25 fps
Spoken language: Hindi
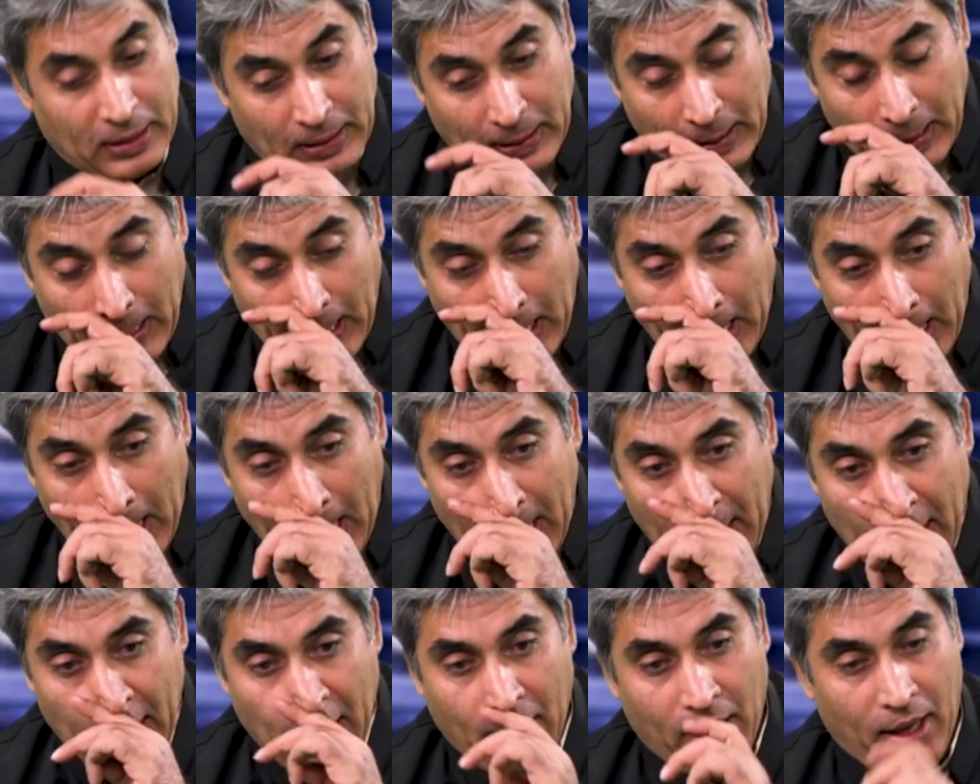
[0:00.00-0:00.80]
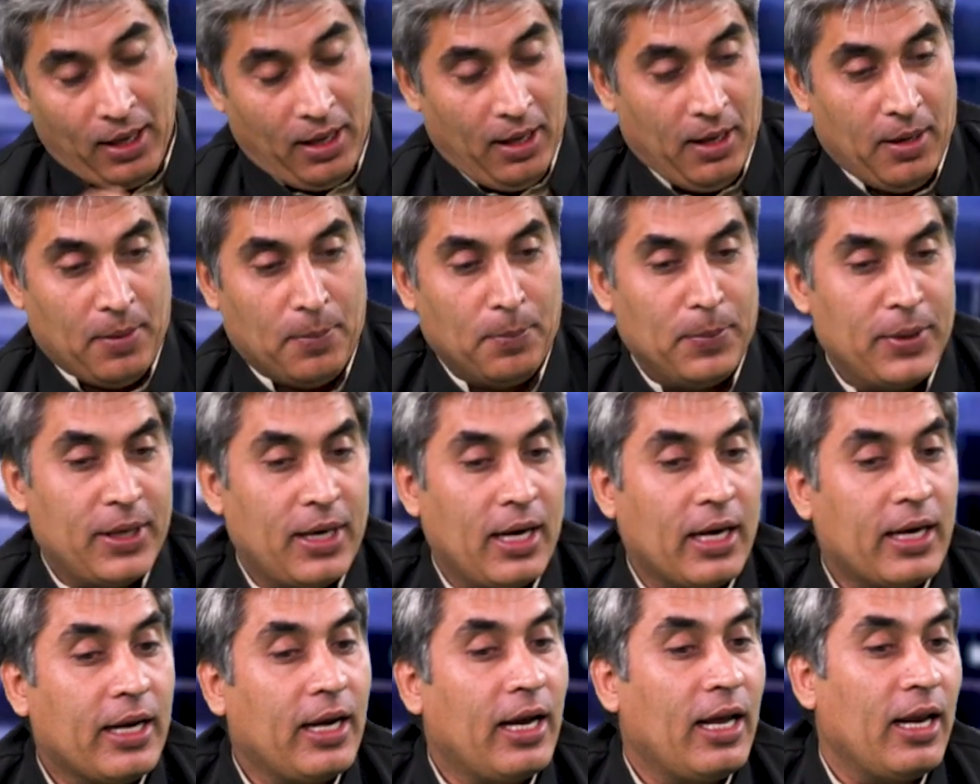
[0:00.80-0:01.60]
जरा
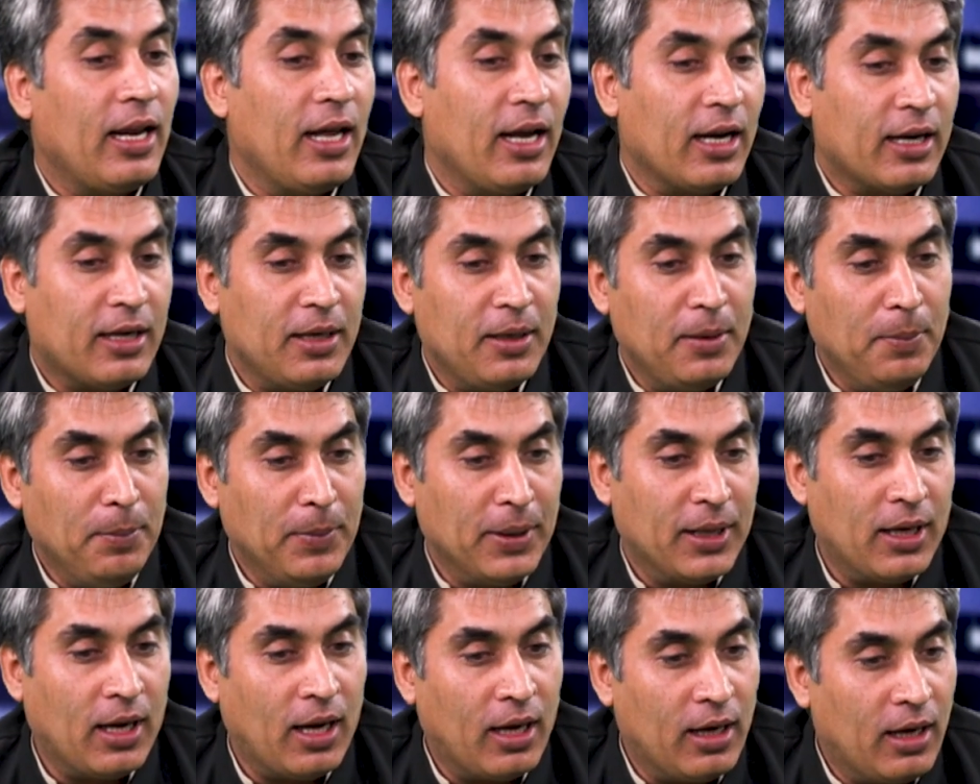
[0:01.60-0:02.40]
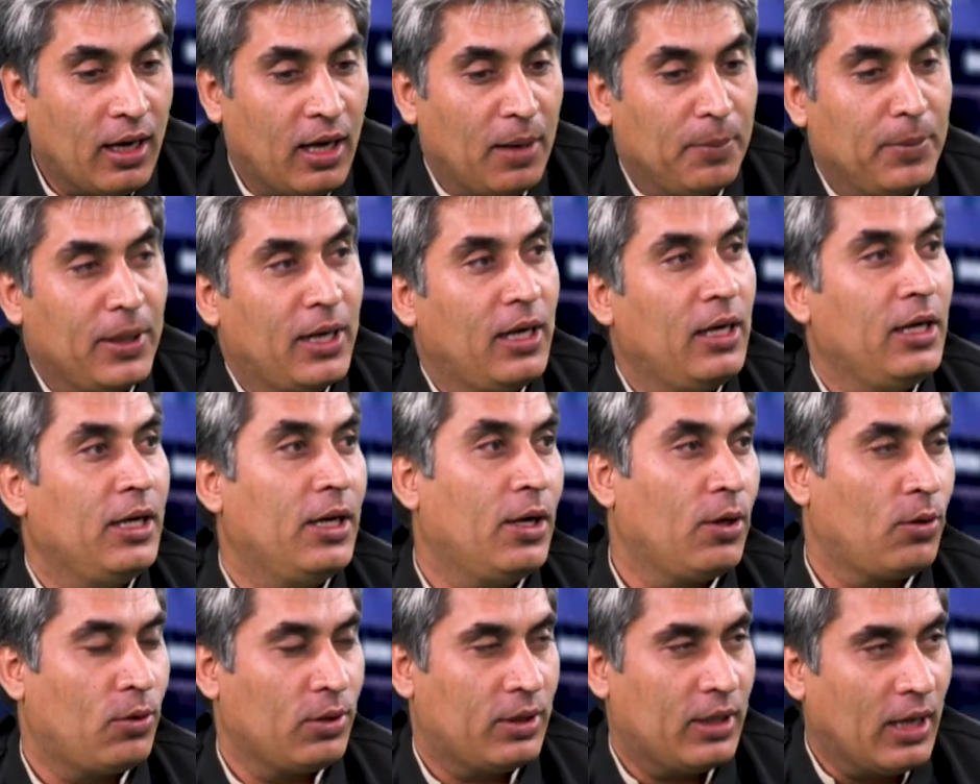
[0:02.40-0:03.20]
मेरा ख्याल है कि मेरा अल्लाह मेरे
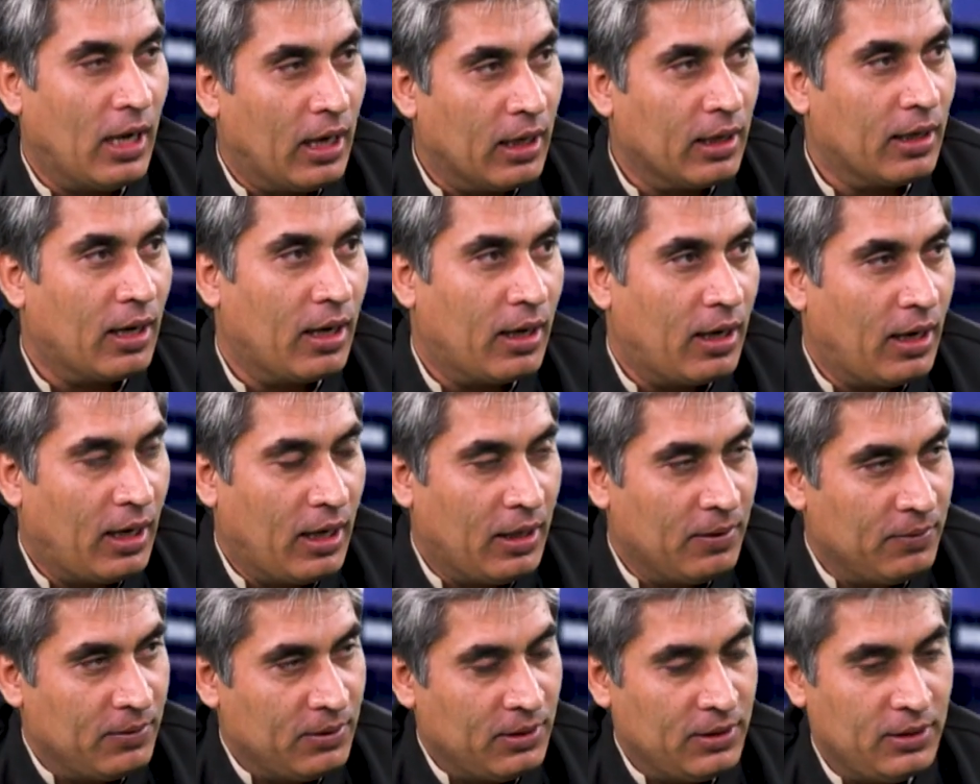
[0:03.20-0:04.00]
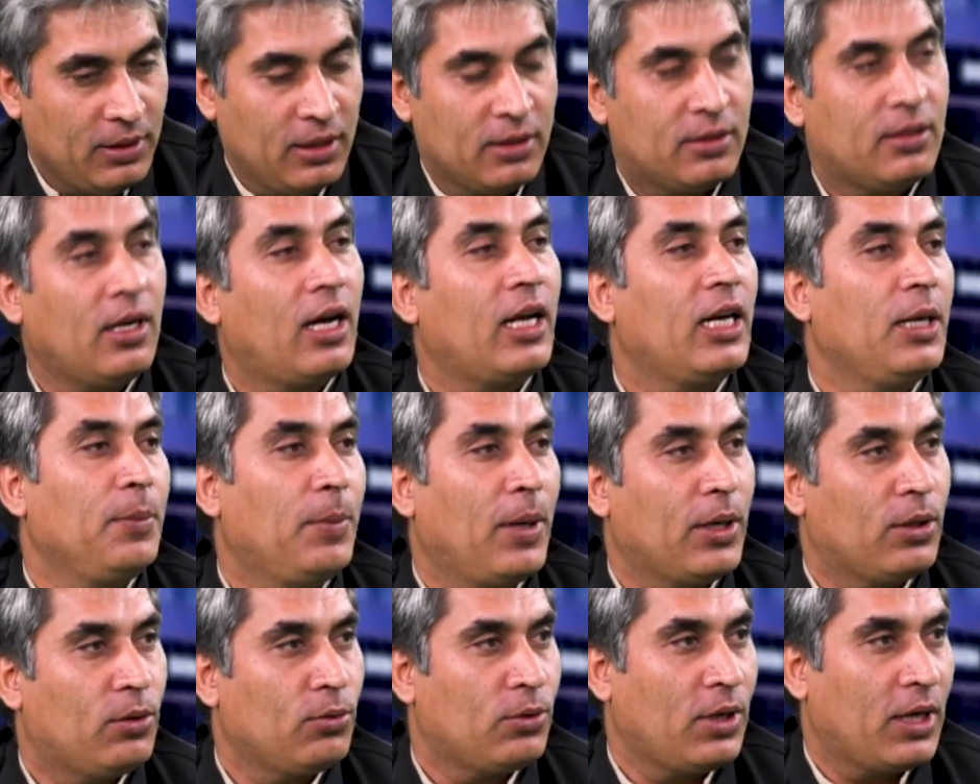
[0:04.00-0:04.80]
लीडर को तैयार कर रहा है ये सारी
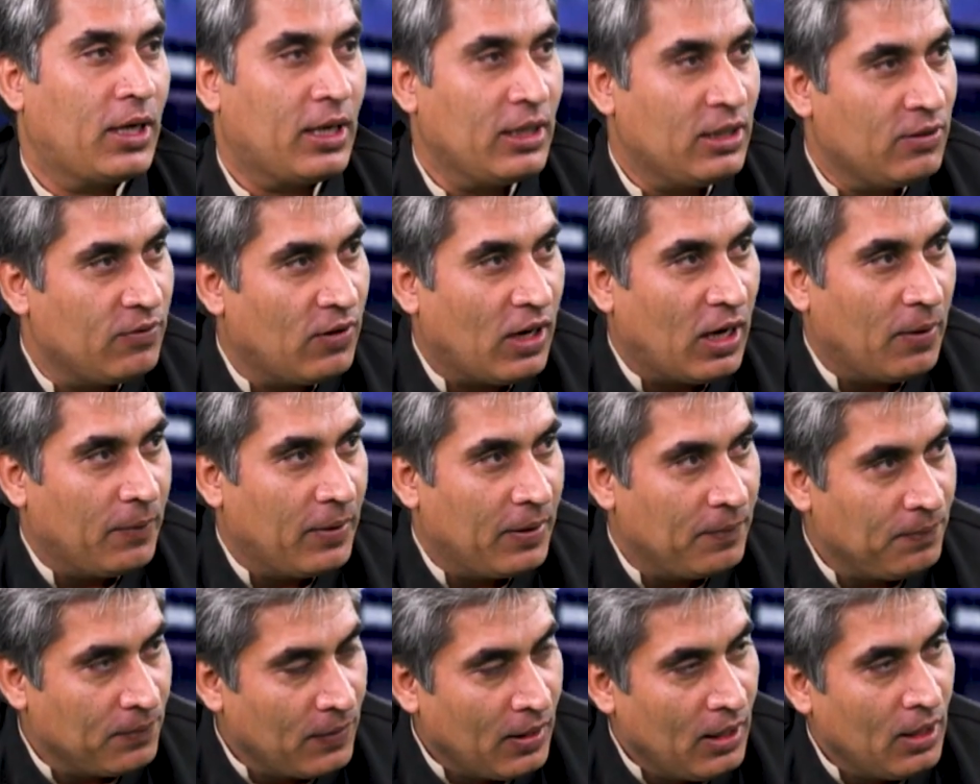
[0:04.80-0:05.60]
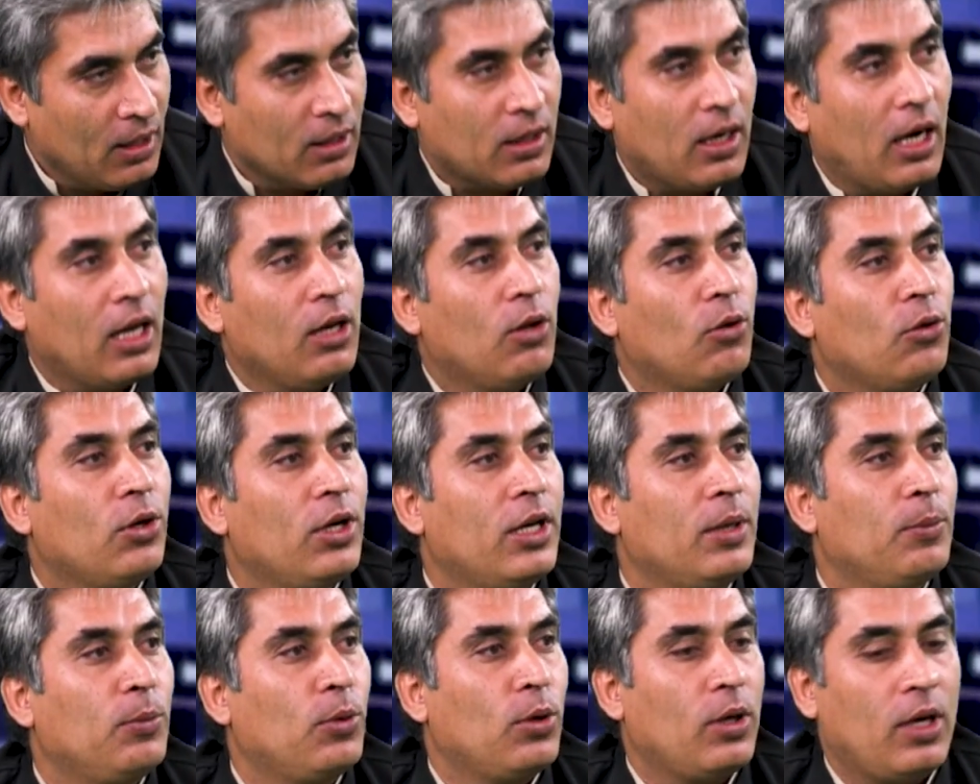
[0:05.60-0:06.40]
बातों का एक ही जवाब है कल
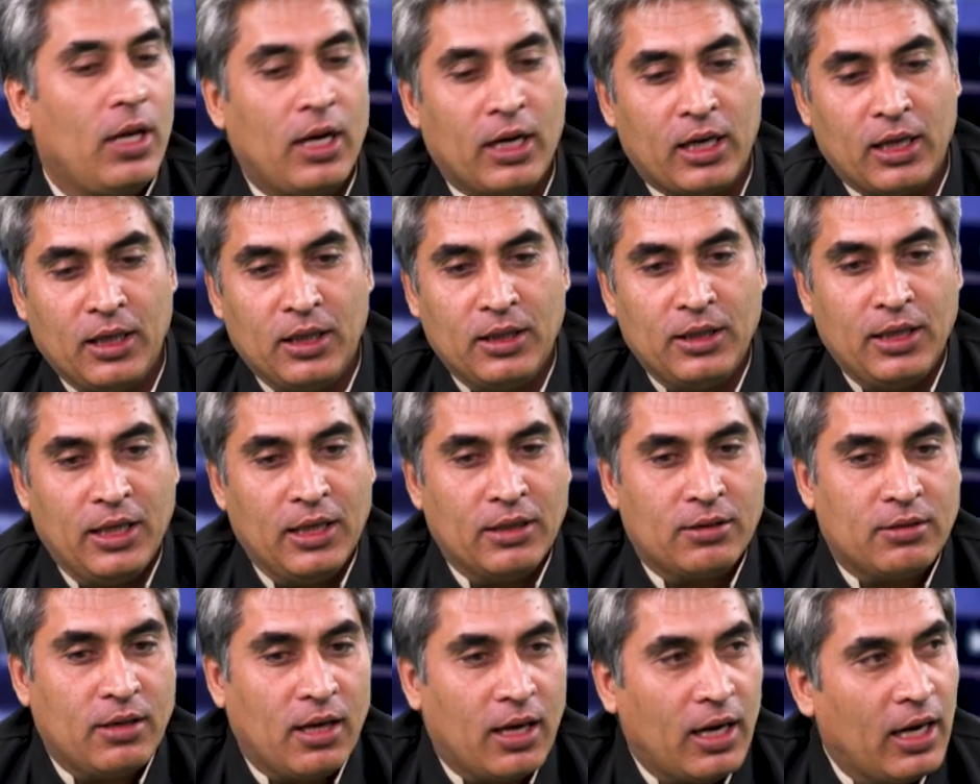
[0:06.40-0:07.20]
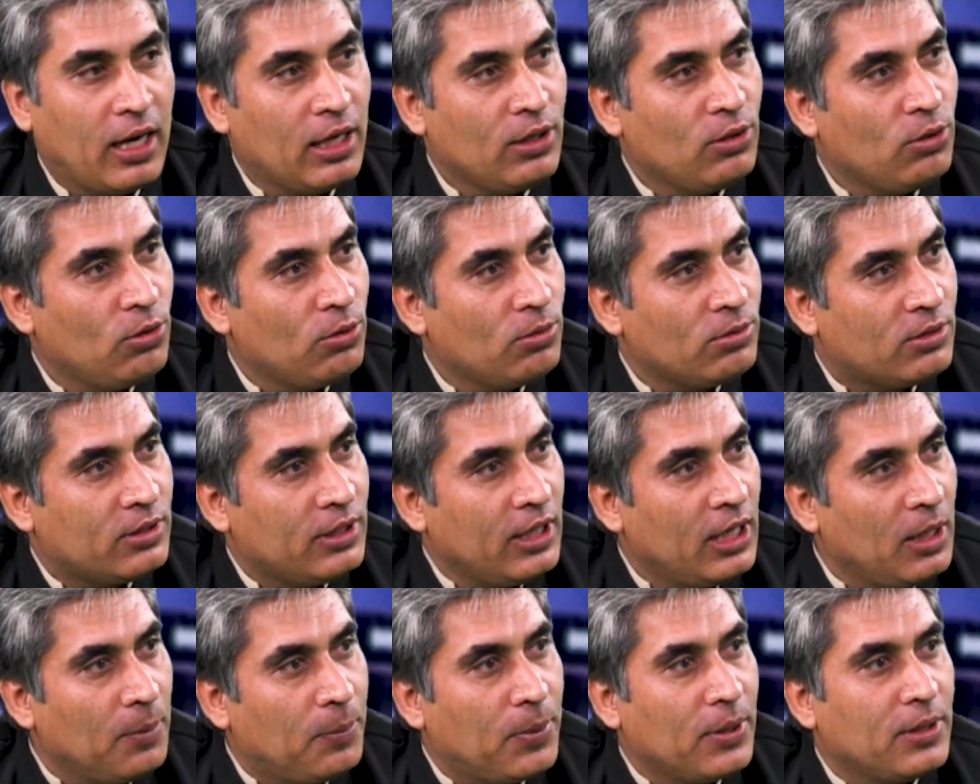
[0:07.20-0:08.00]
उन्होंने बोला कि ये सारा जो
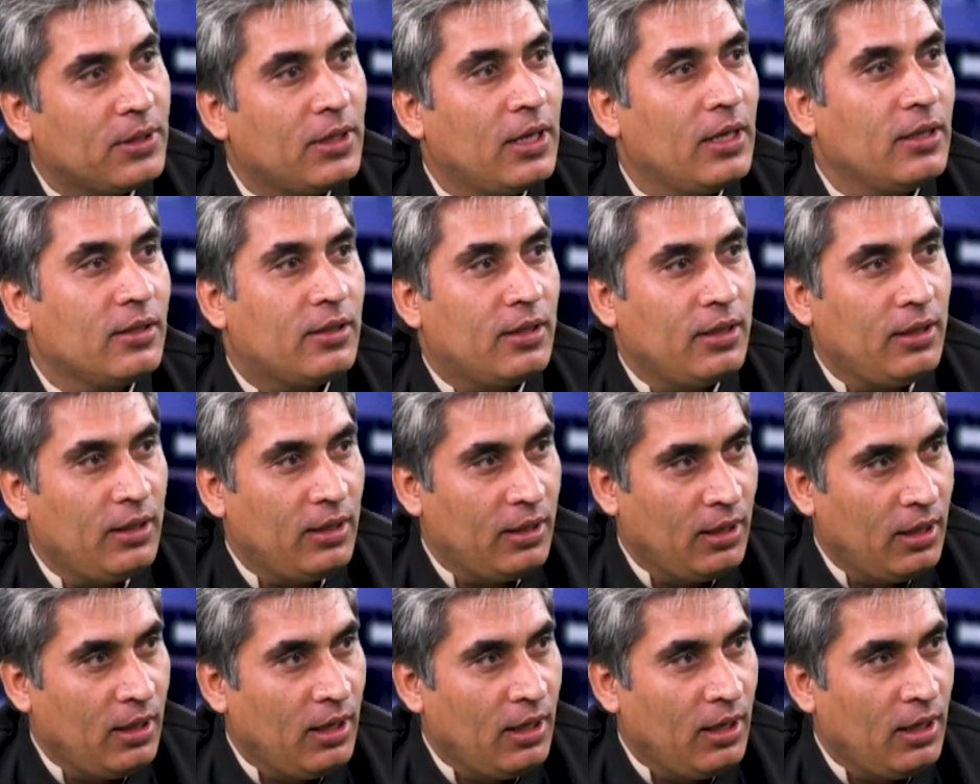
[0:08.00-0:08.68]
सेल परचेज थी